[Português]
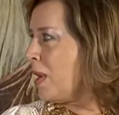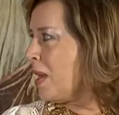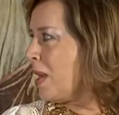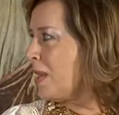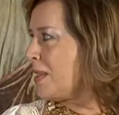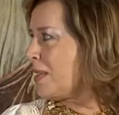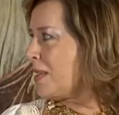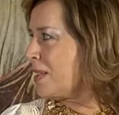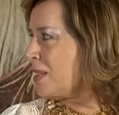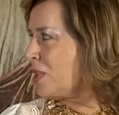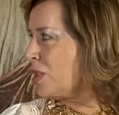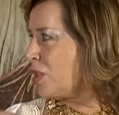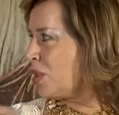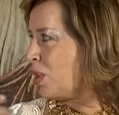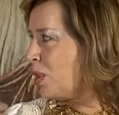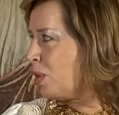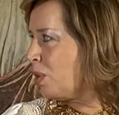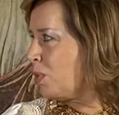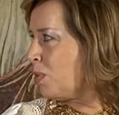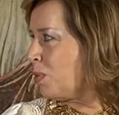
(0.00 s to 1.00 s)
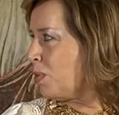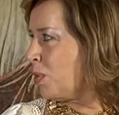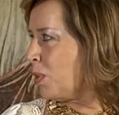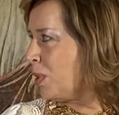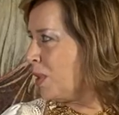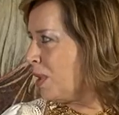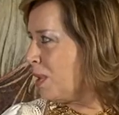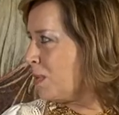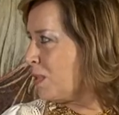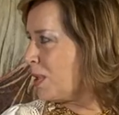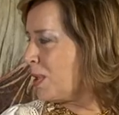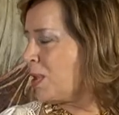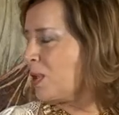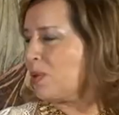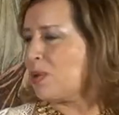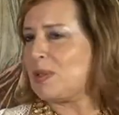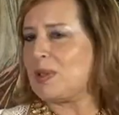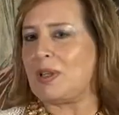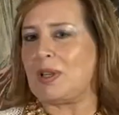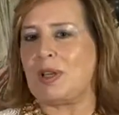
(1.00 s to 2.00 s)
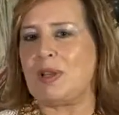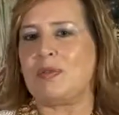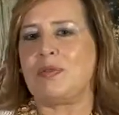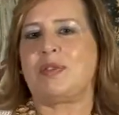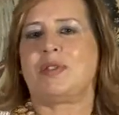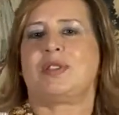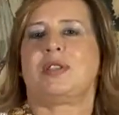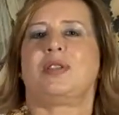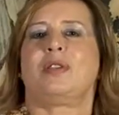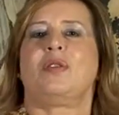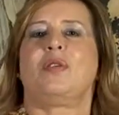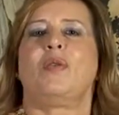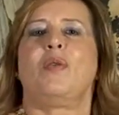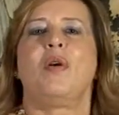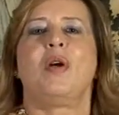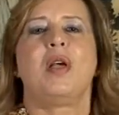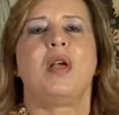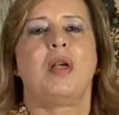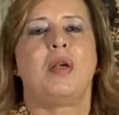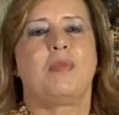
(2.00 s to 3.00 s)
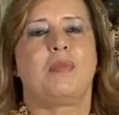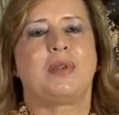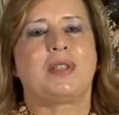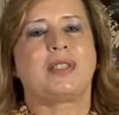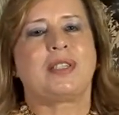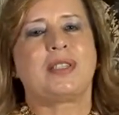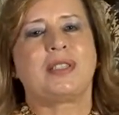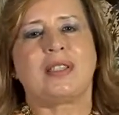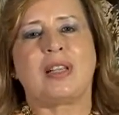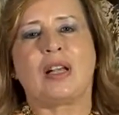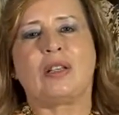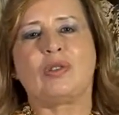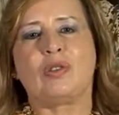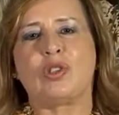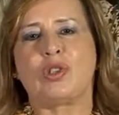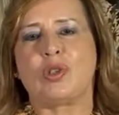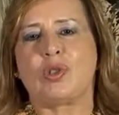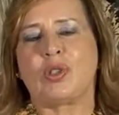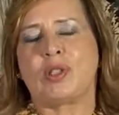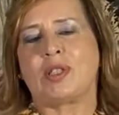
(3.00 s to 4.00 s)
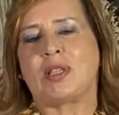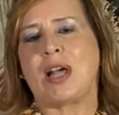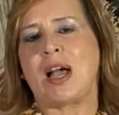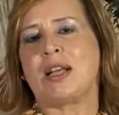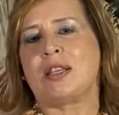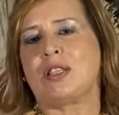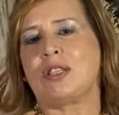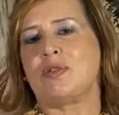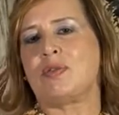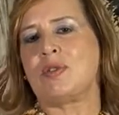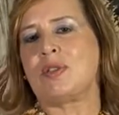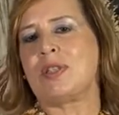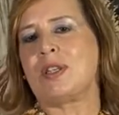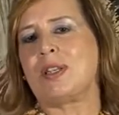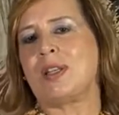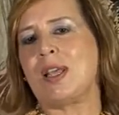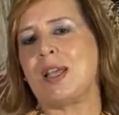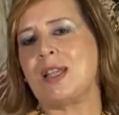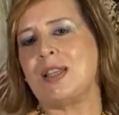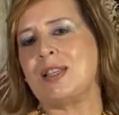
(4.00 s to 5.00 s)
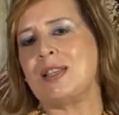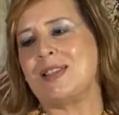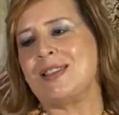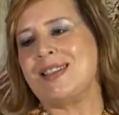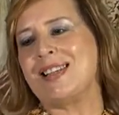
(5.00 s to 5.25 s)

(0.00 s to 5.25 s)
assistido programas seus na televisão, pesquisado os seus sites, você tem